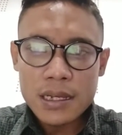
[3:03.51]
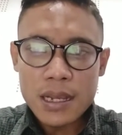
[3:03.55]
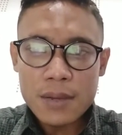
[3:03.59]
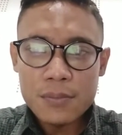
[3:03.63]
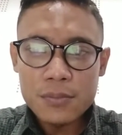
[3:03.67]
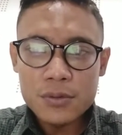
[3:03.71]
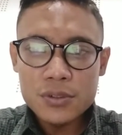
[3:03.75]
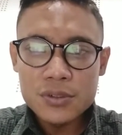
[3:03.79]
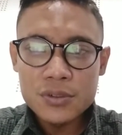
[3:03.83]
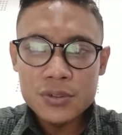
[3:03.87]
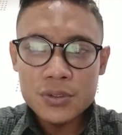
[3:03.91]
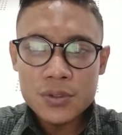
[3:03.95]

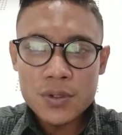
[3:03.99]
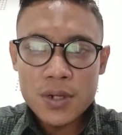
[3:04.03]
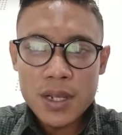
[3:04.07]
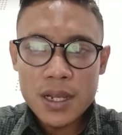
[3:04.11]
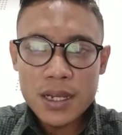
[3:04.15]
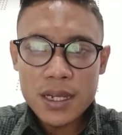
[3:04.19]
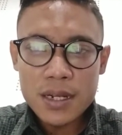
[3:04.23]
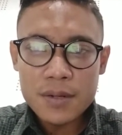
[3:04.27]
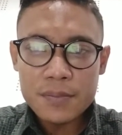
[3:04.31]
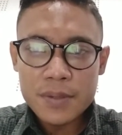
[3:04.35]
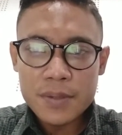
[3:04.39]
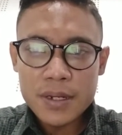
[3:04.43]
Kamu justru
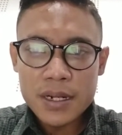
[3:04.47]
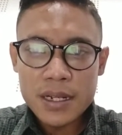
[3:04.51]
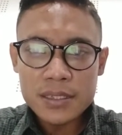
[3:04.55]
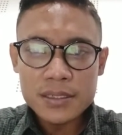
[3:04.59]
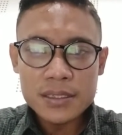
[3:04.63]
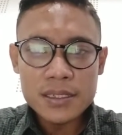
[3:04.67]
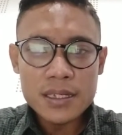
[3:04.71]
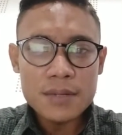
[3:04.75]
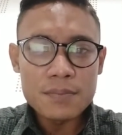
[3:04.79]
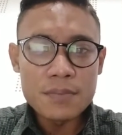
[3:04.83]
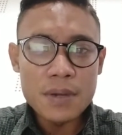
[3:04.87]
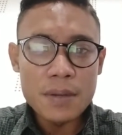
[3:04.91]
akan
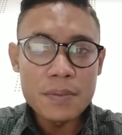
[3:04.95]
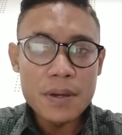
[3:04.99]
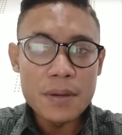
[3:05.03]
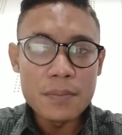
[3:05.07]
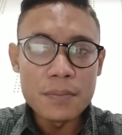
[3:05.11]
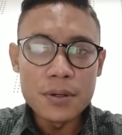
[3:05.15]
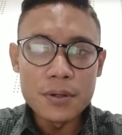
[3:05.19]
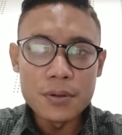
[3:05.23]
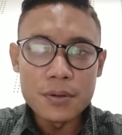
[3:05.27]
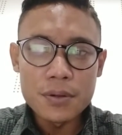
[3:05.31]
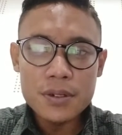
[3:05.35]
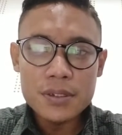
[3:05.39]
merasa
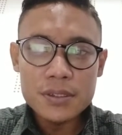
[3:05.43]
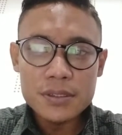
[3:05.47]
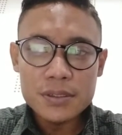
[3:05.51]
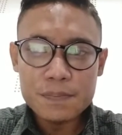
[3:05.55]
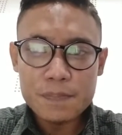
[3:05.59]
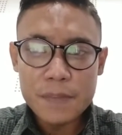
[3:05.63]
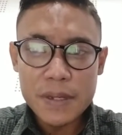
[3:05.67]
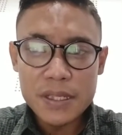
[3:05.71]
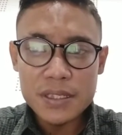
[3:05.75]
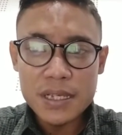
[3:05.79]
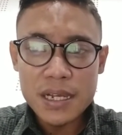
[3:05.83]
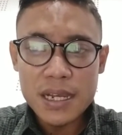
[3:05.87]
babak belur
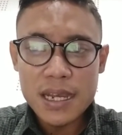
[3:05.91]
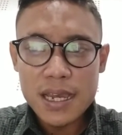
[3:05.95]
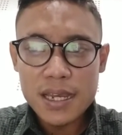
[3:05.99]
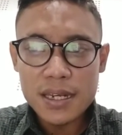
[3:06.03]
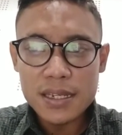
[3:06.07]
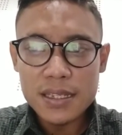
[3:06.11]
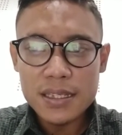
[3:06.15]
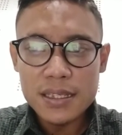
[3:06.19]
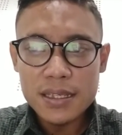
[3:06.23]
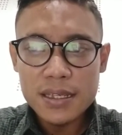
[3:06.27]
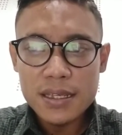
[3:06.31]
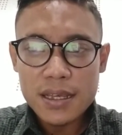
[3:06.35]
sepanjang
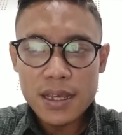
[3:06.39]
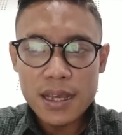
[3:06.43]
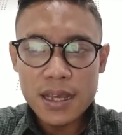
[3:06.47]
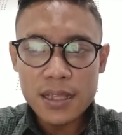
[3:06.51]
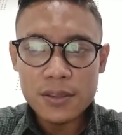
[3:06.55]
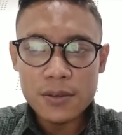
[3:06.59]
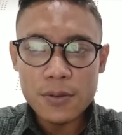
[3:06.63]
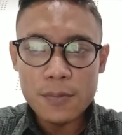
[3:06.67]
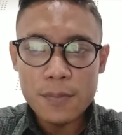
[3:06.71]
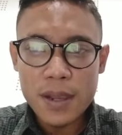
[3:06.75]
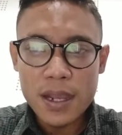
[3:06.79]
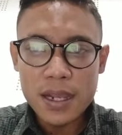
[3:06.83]
hari
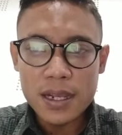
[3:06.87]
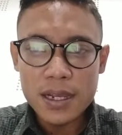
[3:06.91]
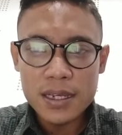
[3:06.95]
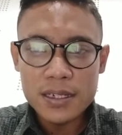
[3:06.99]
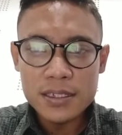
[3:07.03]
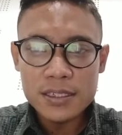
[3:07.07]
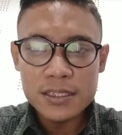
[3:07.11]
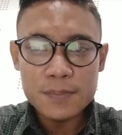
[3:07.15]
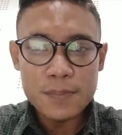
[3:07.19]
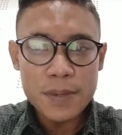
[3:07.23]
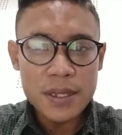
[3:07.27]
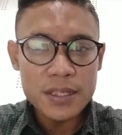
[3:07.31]
atau
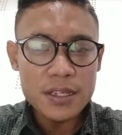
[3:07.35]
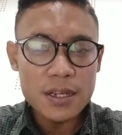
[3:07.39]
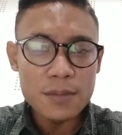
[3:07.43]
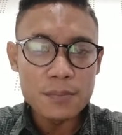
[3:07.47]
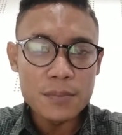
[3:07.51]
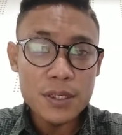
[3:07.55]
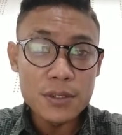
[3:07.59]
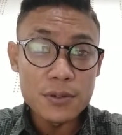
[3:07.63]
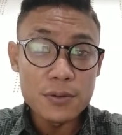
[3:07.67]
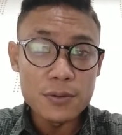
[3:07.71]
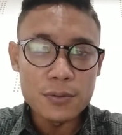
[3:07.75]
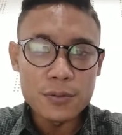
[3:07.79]
bahkan sepanjang
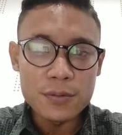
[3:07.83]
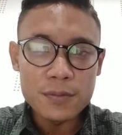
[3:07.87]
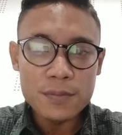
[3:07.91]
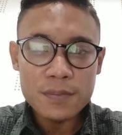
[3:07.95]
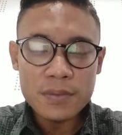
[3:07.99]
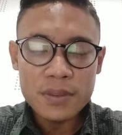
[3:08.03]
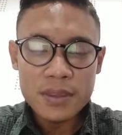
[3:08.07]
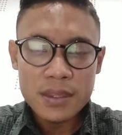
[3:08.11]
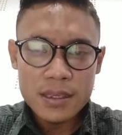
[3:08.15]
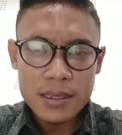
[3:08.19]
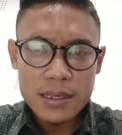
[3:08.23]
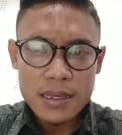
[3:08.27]
minggu.
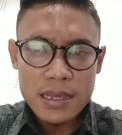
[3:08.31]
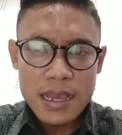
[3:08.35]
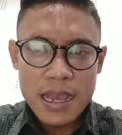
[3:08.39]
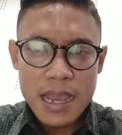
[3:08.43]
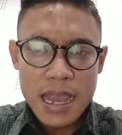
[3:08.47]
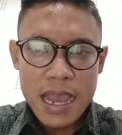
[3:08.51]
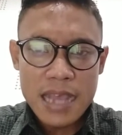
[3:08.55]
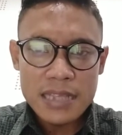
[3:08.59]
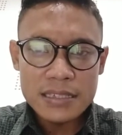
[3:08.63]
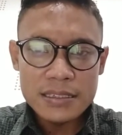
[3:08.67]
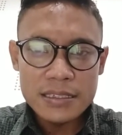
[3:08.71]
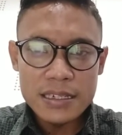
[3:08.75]

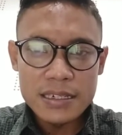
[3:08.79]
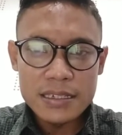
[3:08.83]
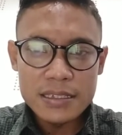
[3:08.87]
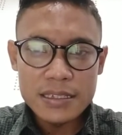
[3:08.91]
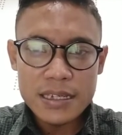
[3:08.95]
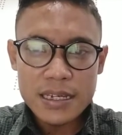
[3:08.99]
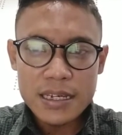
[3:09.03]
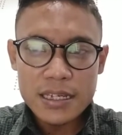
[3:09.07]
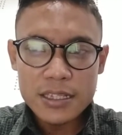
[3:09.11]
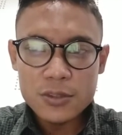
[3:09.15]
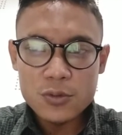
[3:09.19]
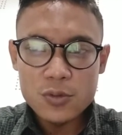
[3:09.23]

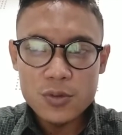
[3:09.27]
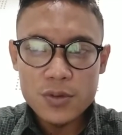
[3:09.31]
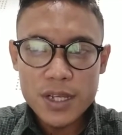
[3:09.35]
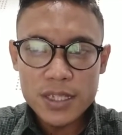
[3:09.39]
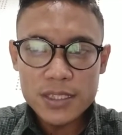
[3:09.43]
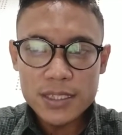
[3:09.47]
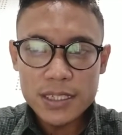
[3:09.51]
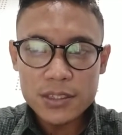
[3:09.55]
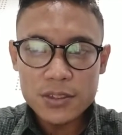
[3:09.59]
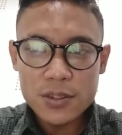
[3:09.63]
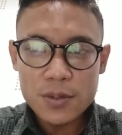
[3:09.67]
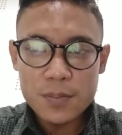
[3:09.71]
Hasilnya,
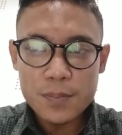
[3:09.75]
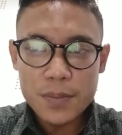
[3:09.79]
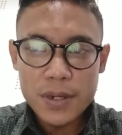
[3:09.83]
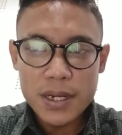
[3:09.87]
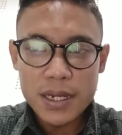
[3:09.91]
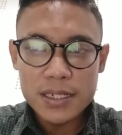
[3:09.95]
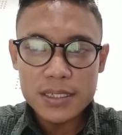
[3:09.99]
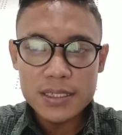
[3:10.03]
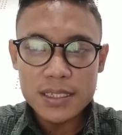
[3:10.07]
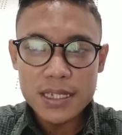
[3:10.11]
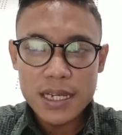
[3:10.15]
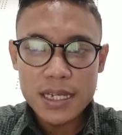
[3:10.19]
tugas atau
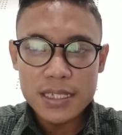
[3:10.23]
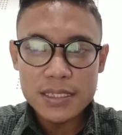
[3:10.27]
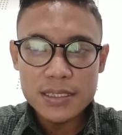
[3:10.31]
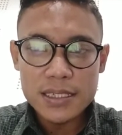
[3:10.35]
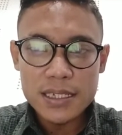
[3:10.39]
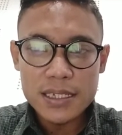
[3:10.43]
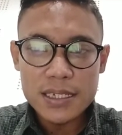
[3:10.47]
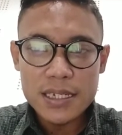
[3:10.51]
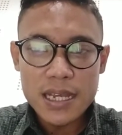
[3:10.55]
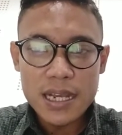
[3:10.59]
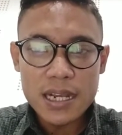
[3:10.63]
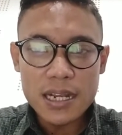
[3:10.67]
pekerjaan
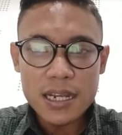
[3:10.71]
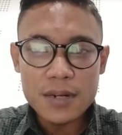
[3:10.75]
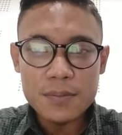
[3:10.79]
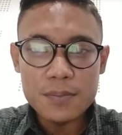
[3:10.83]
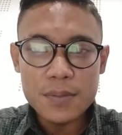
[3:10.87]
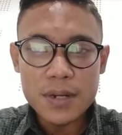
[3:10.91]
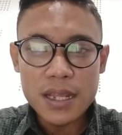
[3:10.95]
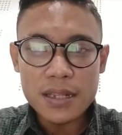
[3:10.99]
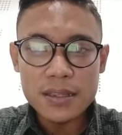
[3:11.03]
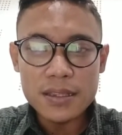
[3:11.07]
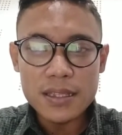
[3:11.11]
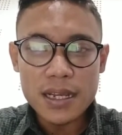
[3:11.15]
jadi akan
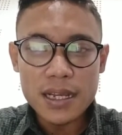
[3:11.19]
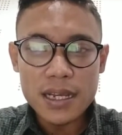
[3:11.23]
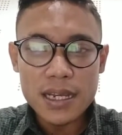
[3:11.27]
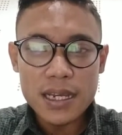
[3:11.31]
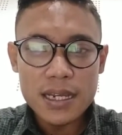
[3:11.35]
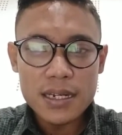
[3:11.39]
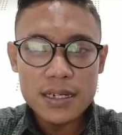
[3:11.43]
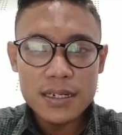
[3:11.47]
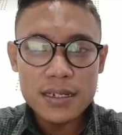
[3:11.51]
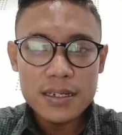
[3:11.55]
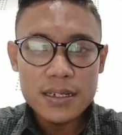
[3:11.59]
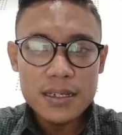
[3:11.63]

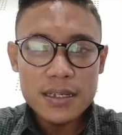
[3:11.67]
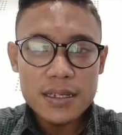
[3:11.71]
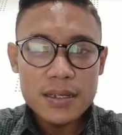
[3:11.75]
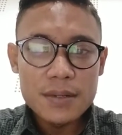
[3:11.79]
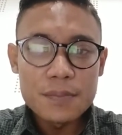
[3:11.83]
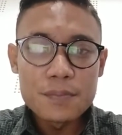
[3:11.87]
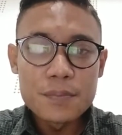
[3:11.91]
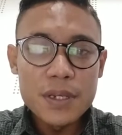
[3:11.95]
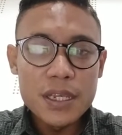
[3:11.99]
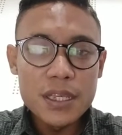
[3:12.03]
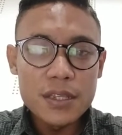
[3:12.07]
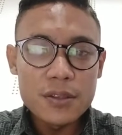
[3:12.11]
berantakan,
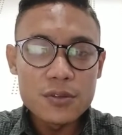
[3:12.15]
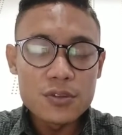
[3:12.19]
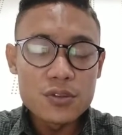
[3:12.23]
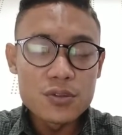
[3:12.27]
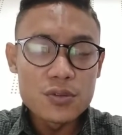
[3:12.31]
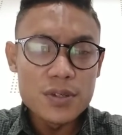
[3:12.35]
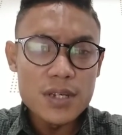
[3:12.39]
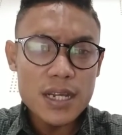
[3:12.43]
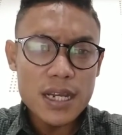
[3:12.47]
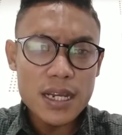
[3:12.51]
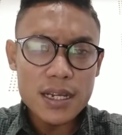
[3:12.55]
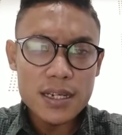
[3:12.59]
begitu
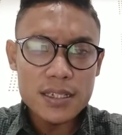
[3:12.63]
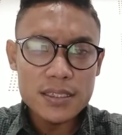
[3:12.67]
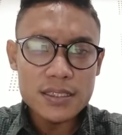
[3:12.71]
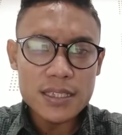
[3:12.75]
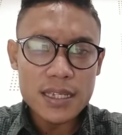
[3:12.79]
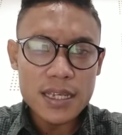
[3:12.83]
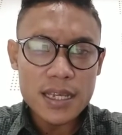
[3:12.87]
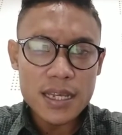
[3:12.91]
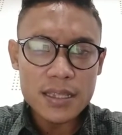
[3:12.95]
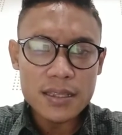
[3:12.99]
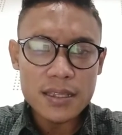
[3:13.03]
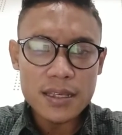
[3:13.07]
juga
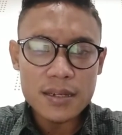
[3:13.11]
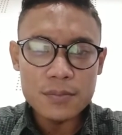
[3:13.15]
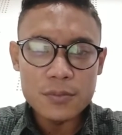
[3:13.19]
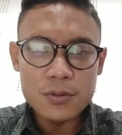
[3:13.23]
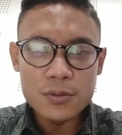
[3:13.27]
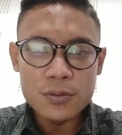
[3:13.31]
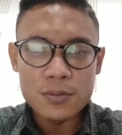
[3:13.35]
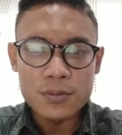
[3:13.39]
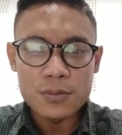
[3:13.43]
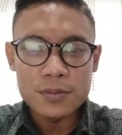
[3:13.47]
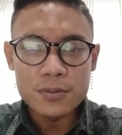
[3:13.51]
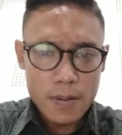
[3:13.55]

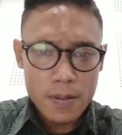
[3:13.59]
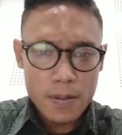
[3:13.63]
kesehatanmu.